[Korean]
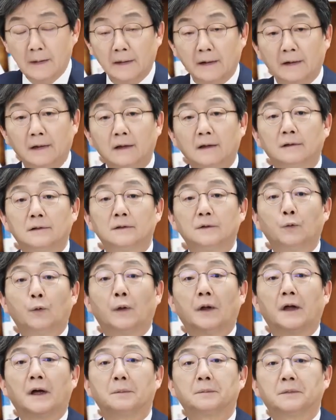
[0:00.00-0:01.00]
그 이런
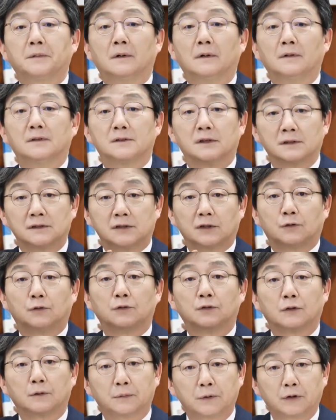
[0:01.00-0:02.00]
외압들
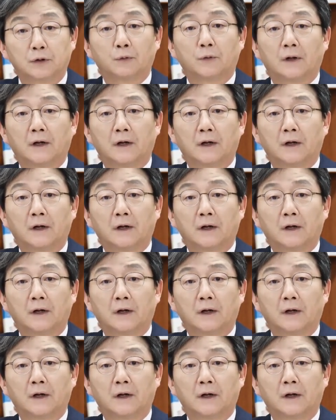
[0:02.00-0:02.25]
정치권으로부터